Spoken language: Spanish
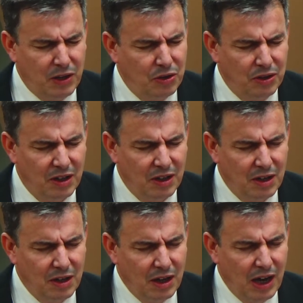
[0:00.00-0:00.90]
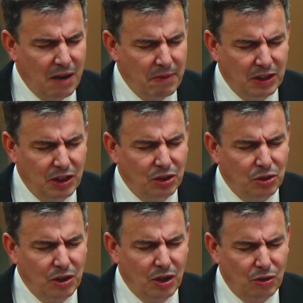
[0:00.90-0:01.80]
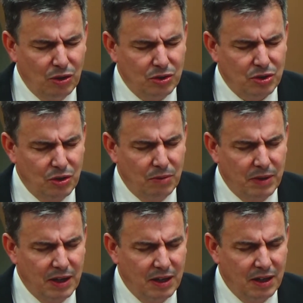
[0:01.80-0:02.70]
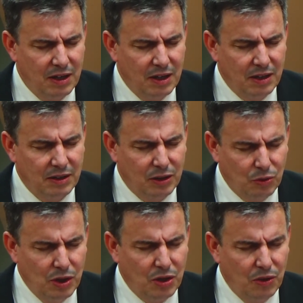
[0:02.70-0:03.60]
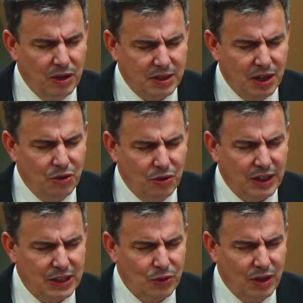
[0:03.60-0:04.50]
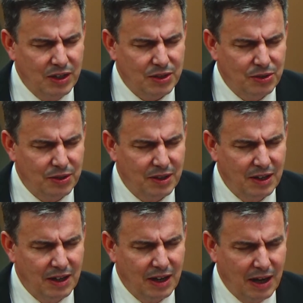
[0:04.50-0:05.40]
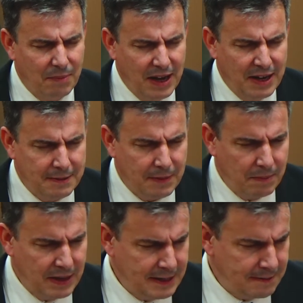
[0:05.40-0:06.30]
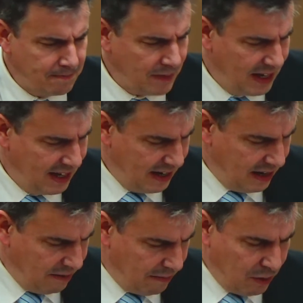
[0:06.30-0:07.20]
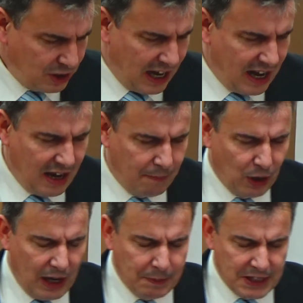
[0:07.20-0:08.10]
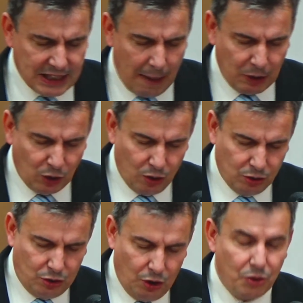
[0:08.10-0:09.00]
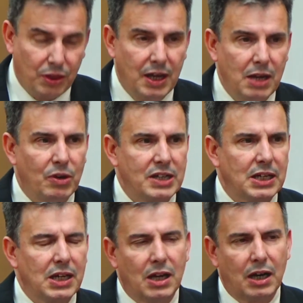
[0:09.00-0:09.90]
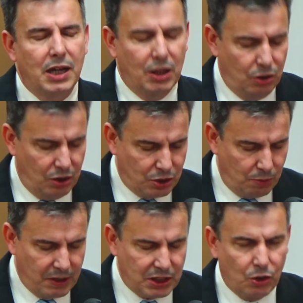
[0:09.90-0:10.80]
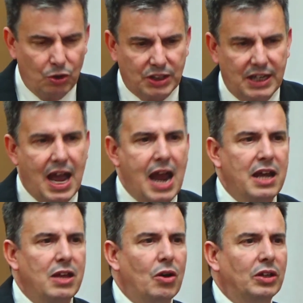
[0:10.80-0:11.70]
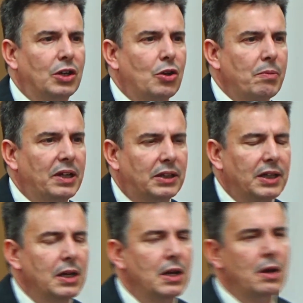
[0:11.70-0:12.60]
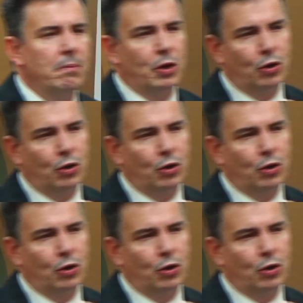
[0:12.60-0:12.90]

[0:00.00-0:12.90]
suplico, en el bendito y glorioso nombre de tu Hijo, el Señor Jesucristo. Amén. Vamos a Apocalipsis capítulo 12 y voy a seguir leyendo, son versículos que ya he leído anteriormente,